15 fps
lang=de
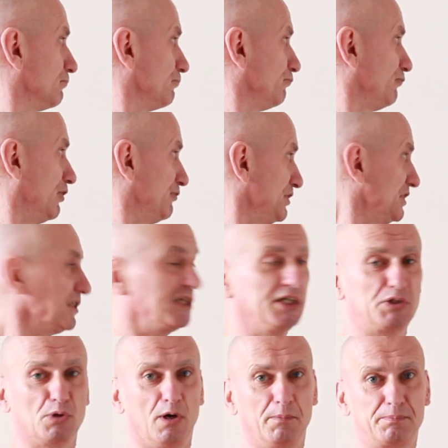wir wissen
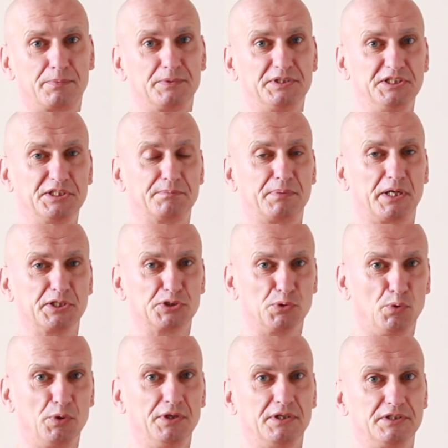nicht, ob diese
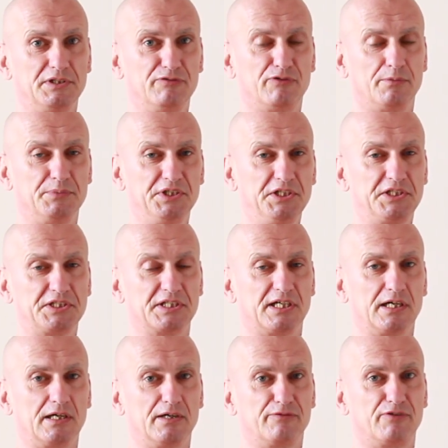Person, die vom
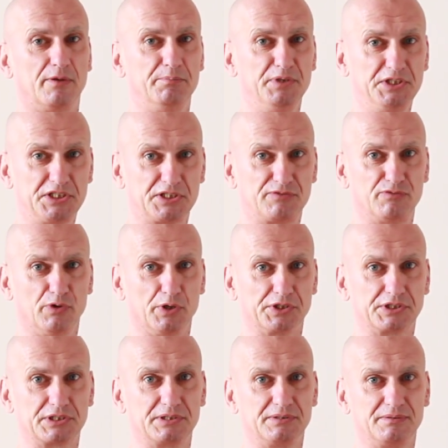Dichter vermisst
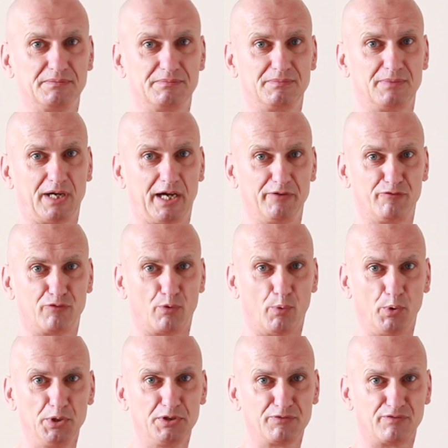wird, ein
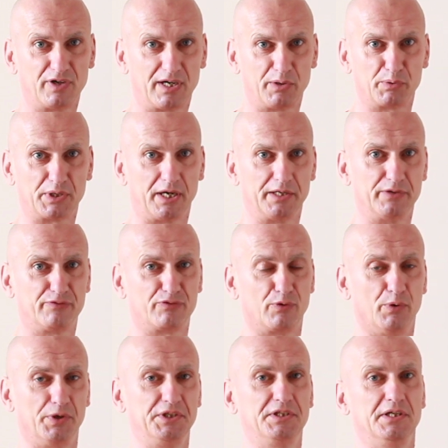Freund war oder eine
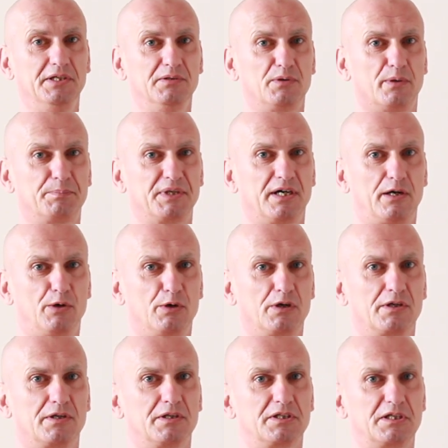Freundin, ob da auch
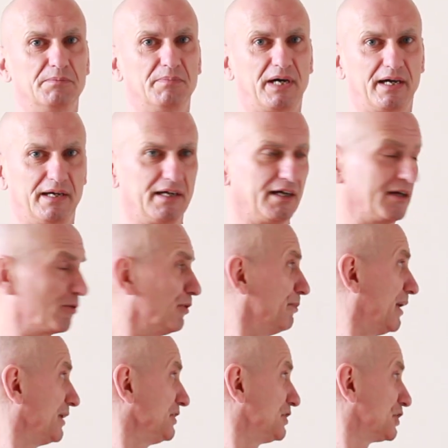äh,
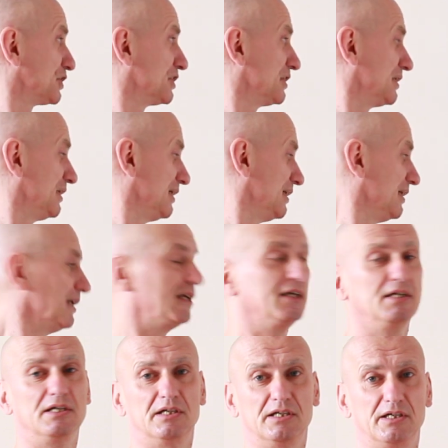romantische
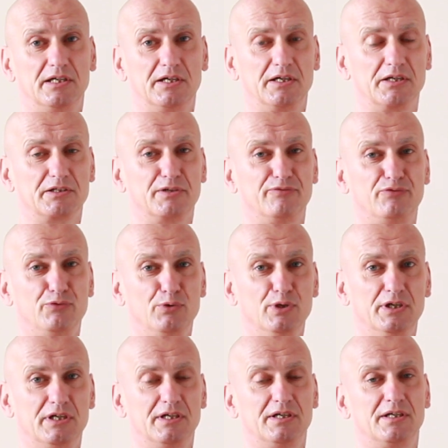äh,
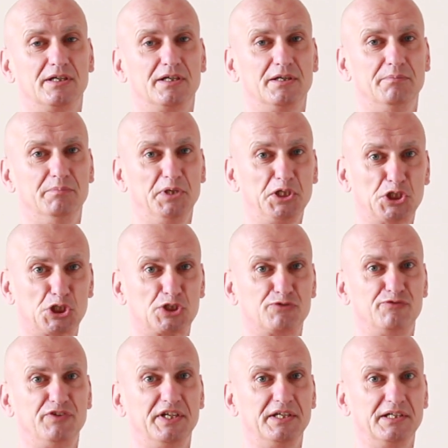Gefühle
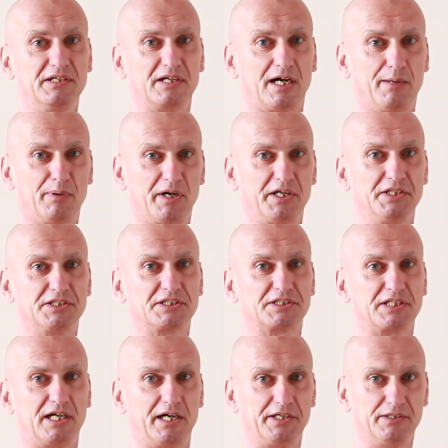mitschwingen, aber es
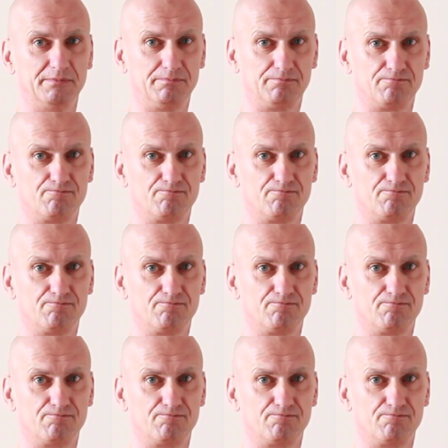ist ein